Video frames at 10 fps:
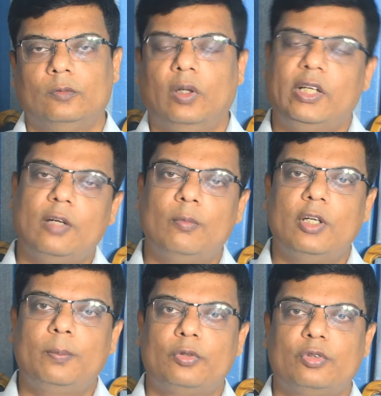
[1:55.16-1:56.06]
অনেকের
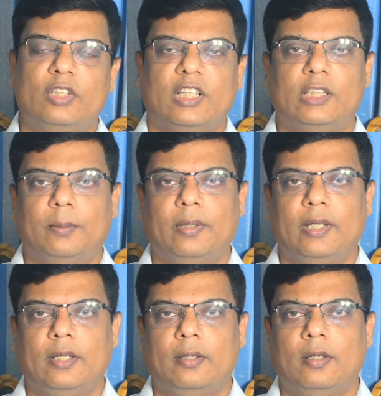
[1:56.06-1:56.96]
মনেই প্রশ্ন জাগতে
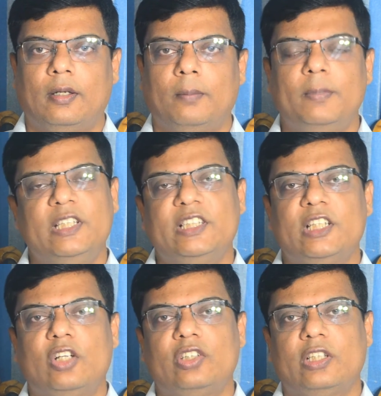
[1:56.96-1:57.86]
পারে বিদেশে
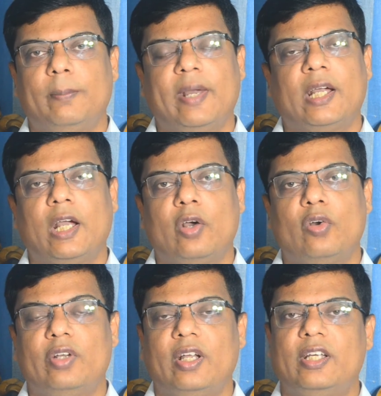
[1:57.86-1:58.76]
যাওয়ার সাথে ব্যাংক
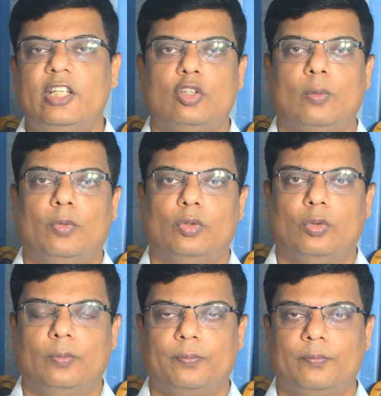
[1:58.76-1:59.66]
অ্যাকাউন্টের কী সম্পর্ক
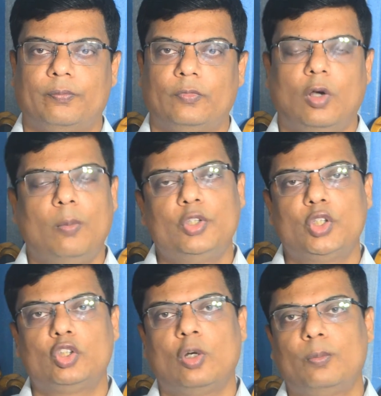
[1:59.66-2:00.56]

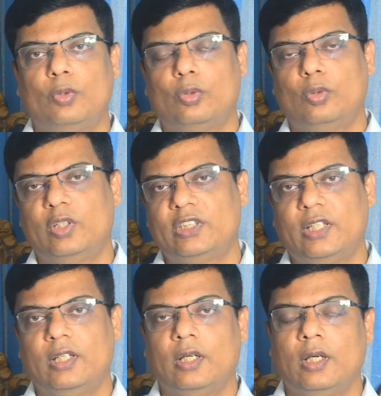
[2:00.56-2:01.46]
অবশ্যই সম্পর্ক রয়েছে
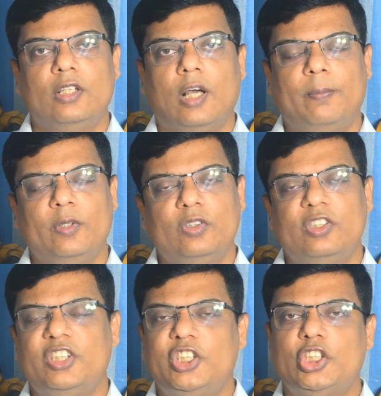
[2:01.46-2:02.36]
আপনি
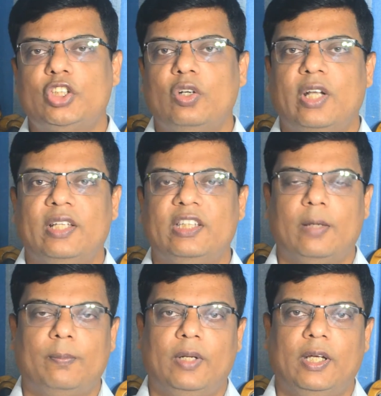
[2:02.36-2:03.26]
যদি ডিসিশন নেন
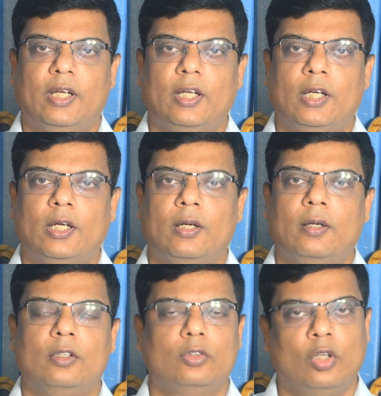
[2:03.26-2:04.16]
আপনি
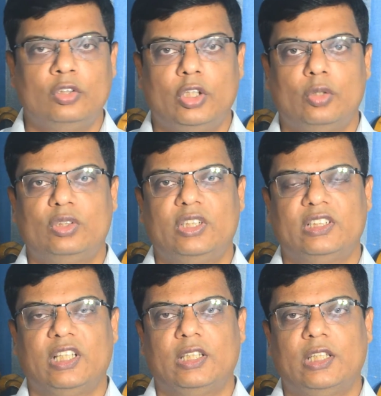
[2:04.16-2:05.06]
সঞ্চয় করতে
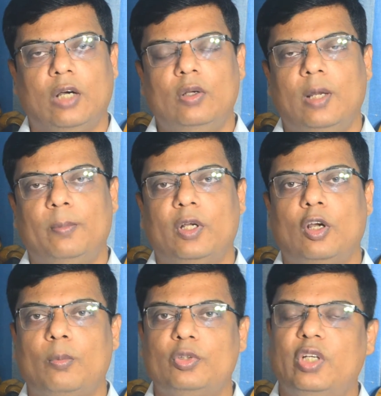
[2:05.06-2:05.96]
চান তাহলে
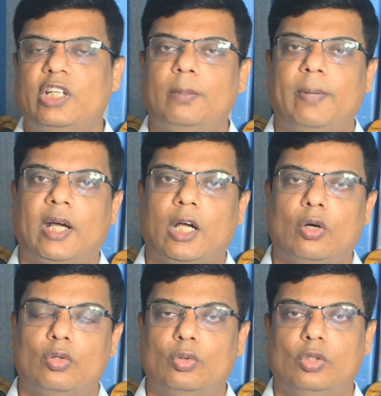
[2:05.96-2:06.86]
আপনাকে অবশ্যই একটি ব্যাঙ্ক
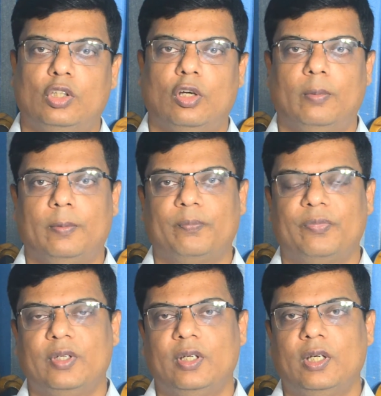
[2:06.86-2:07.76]
অ্যাকাউন্ট খুলতে হবে
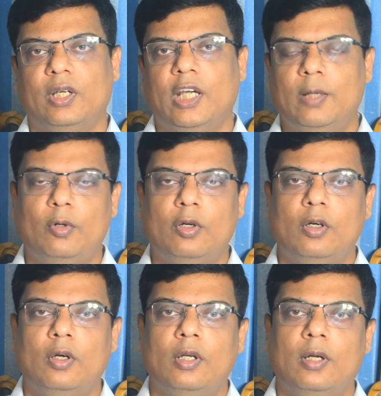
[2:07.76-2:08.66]
এবং
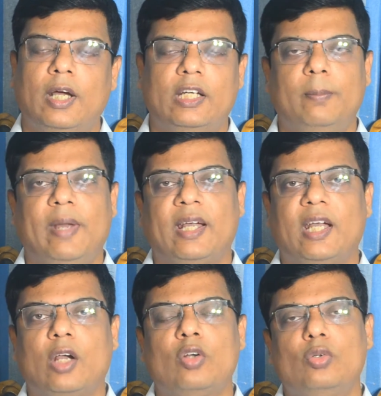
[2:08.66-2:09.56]
একটি ব্যাঙ্ক
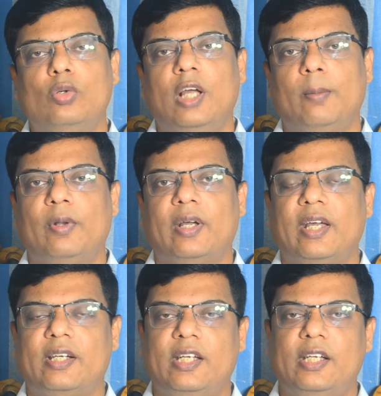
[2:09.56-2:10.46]
অ্যাকাউন্ট খুলে আপনাকে
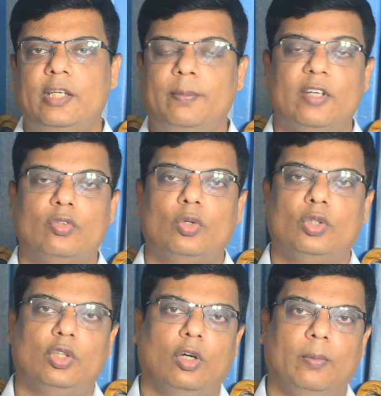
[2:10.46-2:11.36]
একটি ডিপিএস
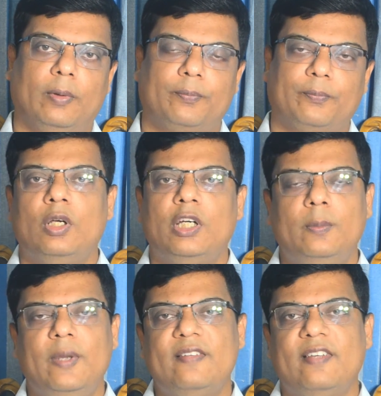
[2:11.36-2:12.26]
করতে হবে
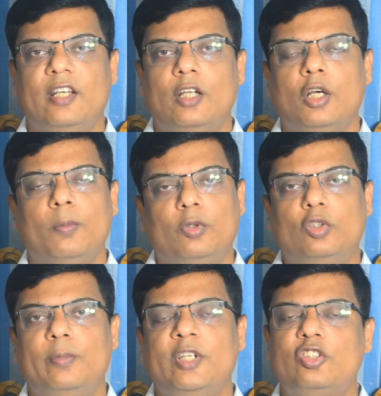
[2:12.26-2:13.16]
ডিপিএসের
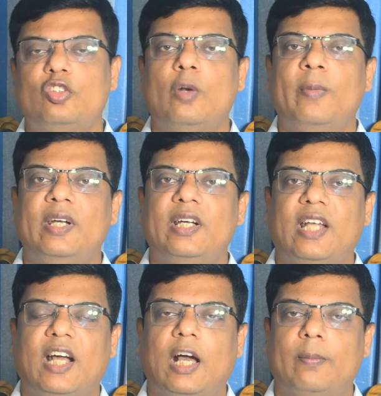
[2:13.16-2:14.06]
প্রথম ইনস্টলমেন্টের
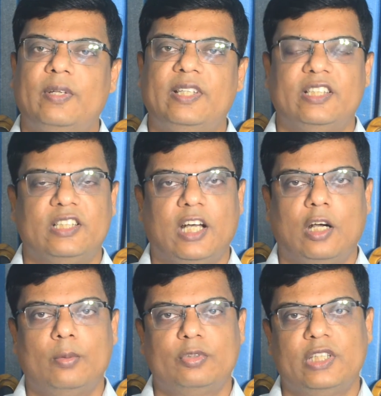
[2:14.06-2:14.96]
টাকা আপনি দেশে
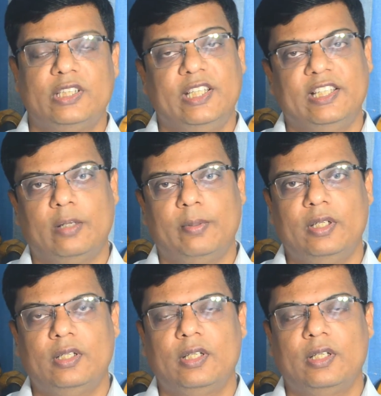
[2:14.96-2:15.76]
থাকা অবস্থায় দিয়ে যাবেন